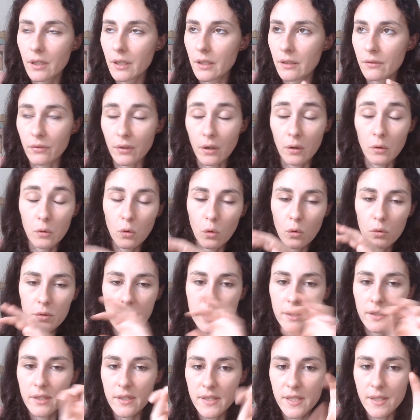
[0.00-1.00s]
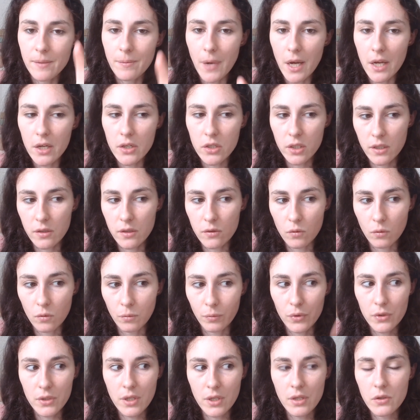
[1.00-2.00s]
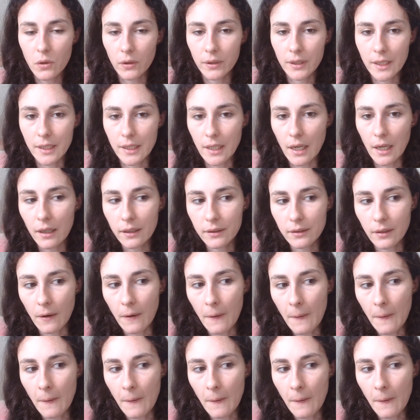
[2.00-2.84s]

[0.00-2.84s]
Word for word: enfin en gros, c'est des images qui sont posées sur des cartes,